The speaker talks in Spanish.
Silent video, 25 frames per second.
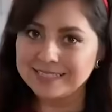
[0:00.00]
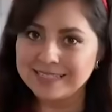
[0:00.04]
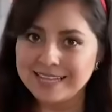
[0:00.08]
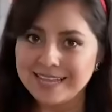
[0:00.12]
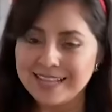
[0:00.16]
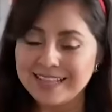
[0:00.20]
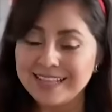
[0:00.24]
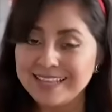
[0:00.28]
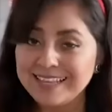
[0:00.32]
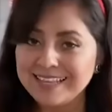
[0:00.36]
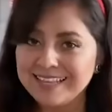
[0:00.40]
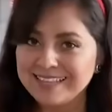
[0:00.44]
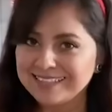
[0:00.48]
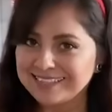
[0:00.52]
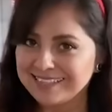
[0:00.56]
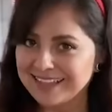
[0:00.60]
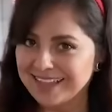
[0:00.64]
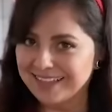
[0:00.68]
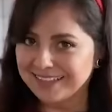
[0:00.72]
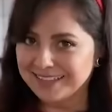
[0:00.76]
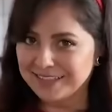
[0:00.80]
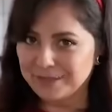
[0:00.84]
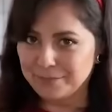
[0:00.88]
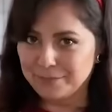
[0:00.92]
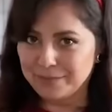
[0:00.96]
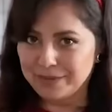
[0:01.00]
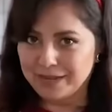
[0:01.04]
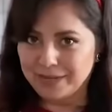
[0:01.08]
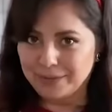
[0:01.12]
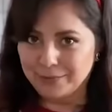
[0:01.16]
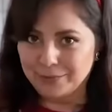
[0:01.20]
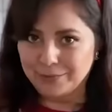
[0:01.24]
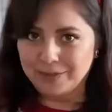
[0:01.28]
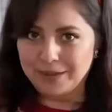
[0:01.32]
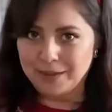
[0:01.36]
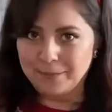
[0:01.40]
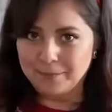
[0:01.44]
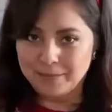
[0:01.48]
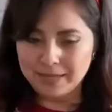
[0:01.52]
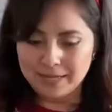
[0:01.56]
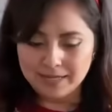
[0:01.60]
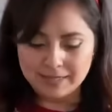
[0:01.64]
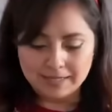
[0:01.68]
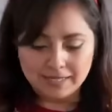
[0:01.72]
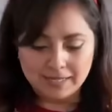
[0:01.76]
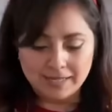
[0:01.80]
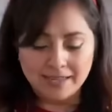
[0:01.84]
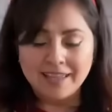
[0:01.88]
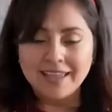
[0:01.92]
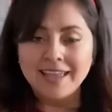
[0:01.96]
sin sal y está a temperatura
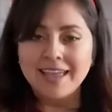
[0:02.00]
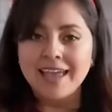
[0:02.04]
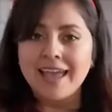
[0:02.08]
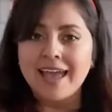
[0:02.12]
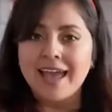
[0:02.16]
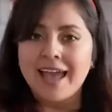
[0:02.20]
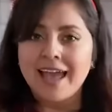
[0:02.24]
ambiente.